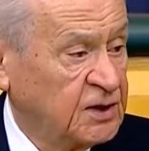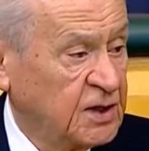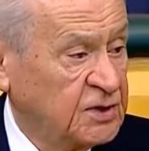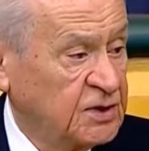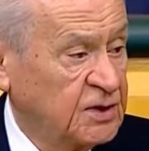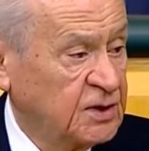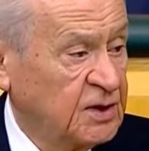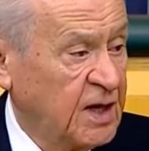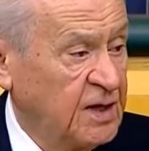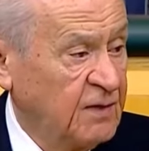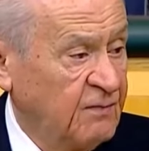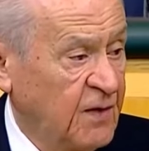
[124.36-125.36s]

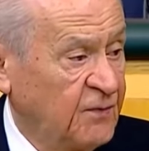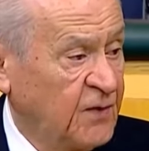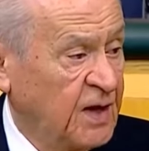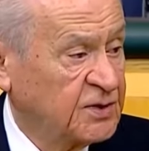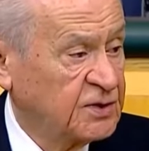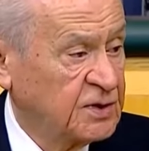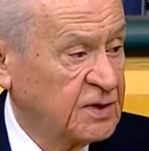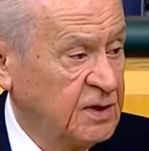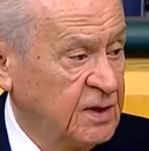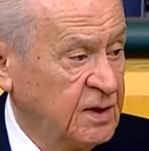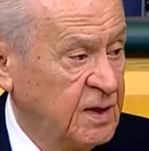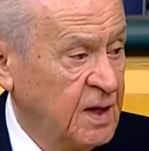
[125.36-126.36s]
taşıdıklarının
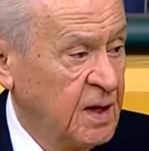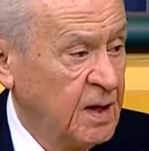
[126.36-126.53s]
vefasızlığı